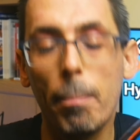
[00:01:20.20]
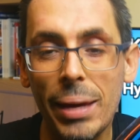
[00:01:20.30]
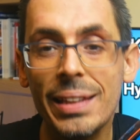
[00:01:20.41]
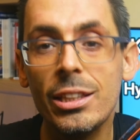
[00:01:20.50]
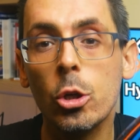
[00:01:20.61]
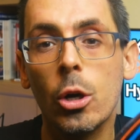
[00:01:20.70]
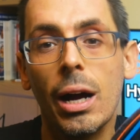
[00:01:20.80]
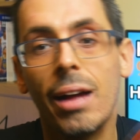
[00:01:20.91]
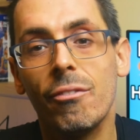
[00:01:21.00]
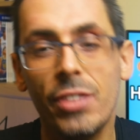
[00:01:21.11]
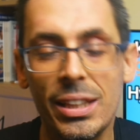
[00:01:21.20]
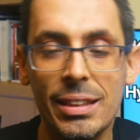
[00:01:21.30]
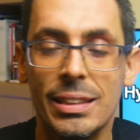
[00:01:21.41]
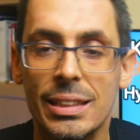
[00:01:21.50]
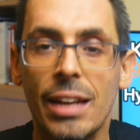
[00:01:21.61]
medio a
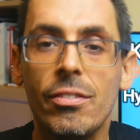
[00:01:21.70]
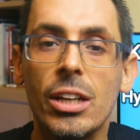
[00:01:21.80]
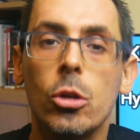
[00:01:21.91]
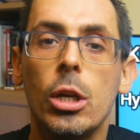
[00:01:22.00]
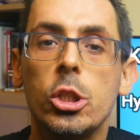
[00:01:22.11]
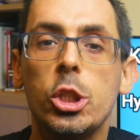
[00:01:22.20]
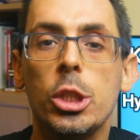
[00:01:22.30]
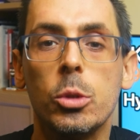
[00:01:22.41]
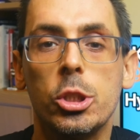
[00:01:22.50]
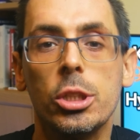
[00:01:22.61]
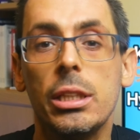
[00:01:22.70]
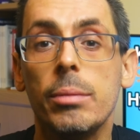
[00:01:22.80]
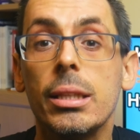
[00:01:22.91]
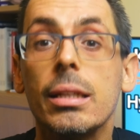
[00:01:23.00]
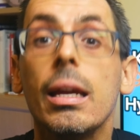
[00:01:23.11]
26,5
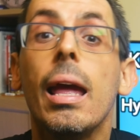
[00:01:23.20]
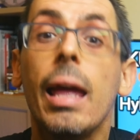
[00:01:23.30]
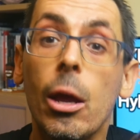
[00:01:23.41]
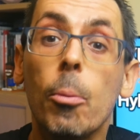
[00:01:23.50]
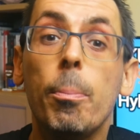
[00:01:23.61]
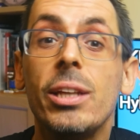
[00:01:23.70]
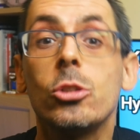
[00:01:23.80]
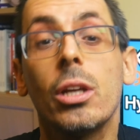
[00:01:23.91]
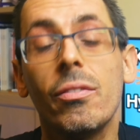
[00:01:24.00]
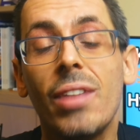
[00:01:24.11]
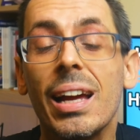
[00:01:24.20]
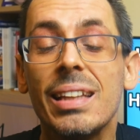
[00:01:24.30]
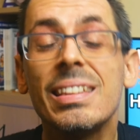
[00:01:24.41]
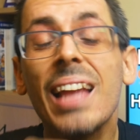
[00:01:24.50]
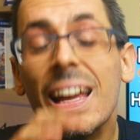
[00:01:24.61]
cm e un peso che
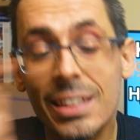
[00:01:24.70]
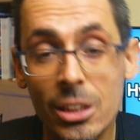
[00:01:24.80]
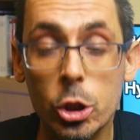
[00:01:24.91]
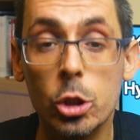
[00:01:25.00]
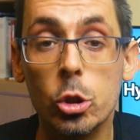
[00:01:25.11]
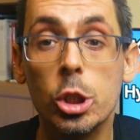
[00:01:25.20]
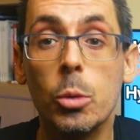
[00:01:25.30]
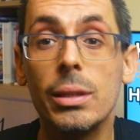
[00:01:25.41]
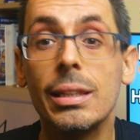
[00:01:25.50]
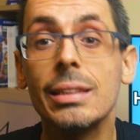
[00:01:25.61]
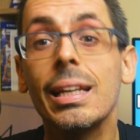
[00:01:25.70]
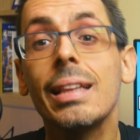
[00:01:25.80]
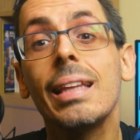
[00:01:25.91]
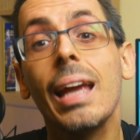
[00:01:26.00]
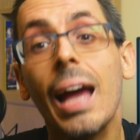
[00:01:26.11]
varia dai
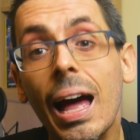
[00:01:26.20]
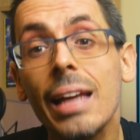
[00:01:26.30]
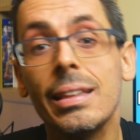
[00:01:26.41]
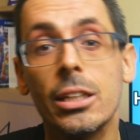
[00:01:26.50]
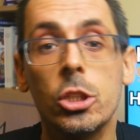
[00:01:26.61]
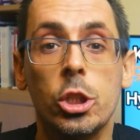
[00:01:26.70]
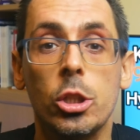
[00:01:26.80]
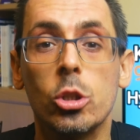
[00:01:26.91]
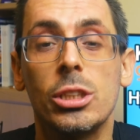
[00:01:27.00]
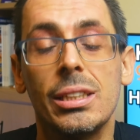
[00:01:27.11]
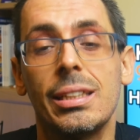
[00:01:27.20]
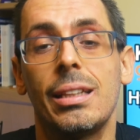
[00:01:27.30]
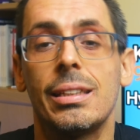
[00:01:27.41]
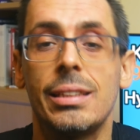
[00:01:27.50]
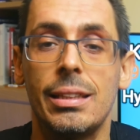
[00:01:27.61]
357 ai
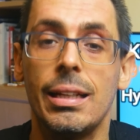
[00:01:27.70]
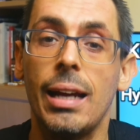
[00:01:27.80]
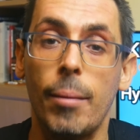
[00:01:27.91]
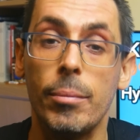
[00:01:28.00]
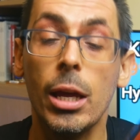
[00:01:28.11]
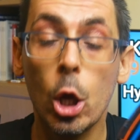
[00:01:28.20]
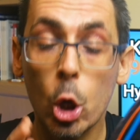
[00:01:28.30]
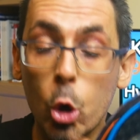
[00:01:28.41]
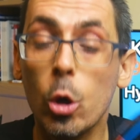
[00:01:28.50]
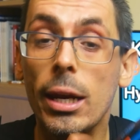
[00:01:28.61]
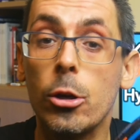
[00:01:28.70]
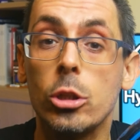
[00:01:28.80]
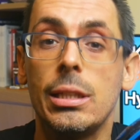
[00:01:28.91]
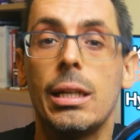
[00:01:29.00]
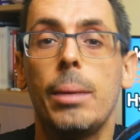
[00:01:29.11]
367 grammi, con la
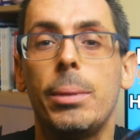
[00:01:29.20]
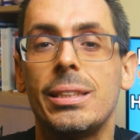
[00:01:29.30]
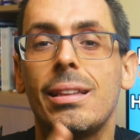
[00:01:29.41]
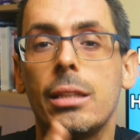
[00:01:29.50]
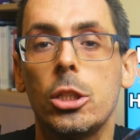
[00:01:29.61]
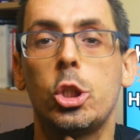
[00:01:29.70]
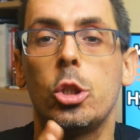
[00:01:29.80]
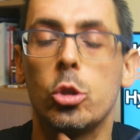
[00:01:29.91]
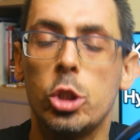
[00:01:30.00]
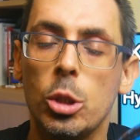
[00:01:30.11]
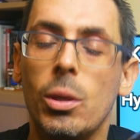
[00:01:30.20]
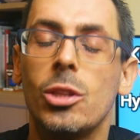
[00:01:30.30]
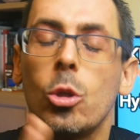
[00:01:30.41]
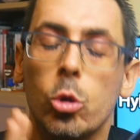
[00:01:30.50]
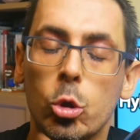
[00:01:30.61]
nostra che pesa
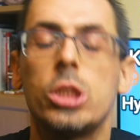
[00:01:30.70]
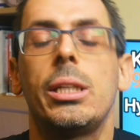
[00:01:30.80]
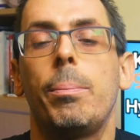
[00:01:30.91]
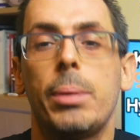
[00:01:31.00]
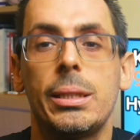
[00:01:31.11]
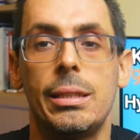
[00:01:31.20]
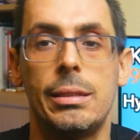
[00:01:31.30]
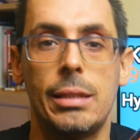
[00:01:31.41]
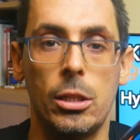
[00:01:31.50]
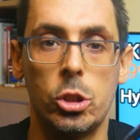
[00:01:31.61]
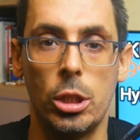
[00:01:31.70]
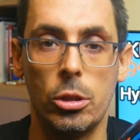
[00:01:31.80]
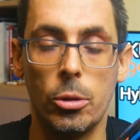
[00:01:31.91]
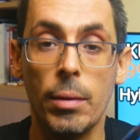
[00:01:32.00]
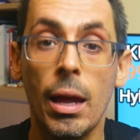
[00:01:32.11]
358 sempre senza
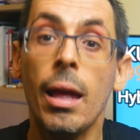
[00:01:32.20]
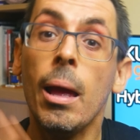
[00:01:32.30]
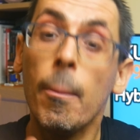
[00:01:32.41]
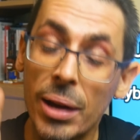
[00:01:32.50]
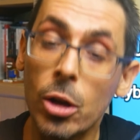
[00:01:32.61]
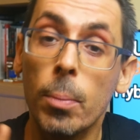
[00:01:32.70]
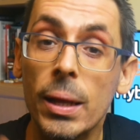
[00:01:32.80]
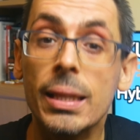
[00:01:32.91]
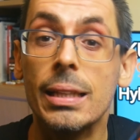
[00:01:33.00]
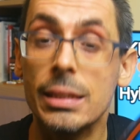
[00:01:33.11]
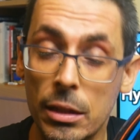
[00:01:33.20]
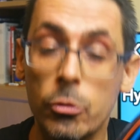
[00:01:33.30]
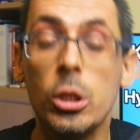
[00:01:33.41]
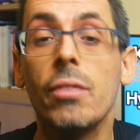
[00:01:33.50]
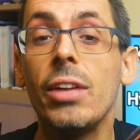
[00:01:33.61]
l'accetto. Per completezza
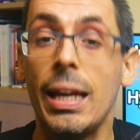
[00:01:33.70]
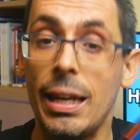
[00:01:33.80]
devo dirvi che